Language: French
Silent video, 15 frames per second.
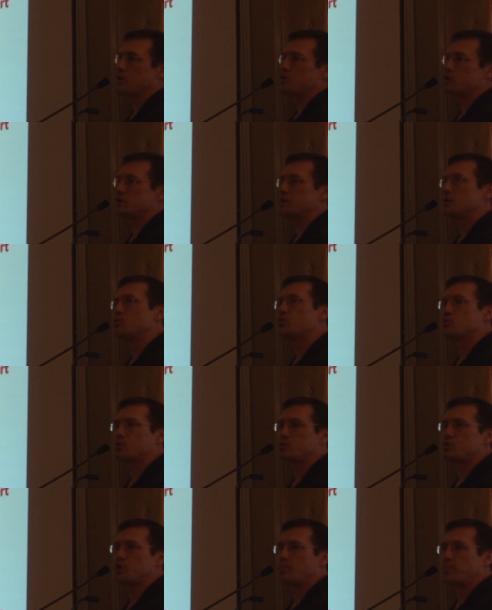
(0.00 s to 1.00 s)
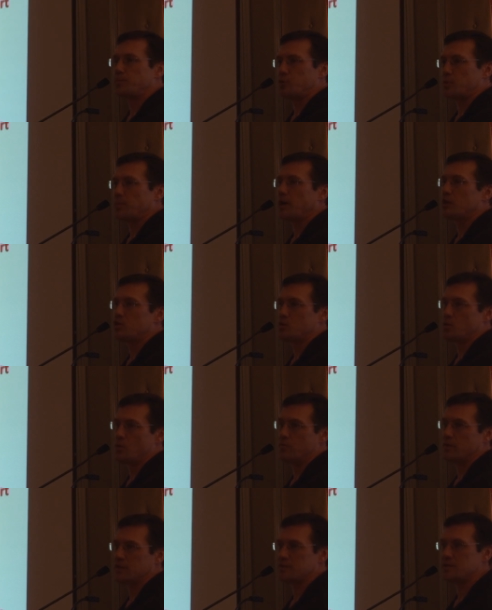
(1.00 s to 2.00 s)
Je sais qu'aujourd'hui, je, prêche aux
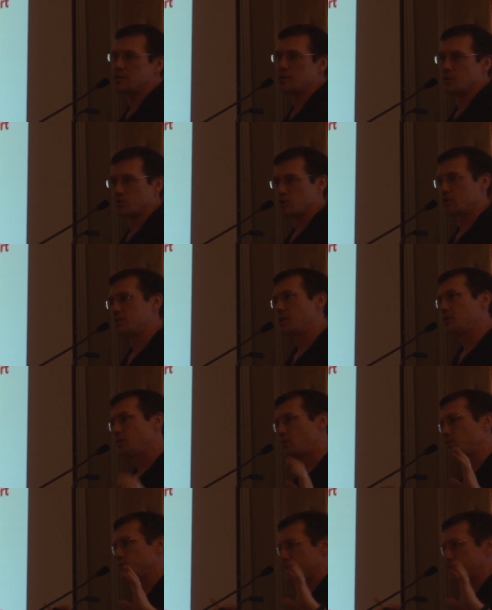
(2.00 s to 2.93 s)
convertis, donc je sais que vous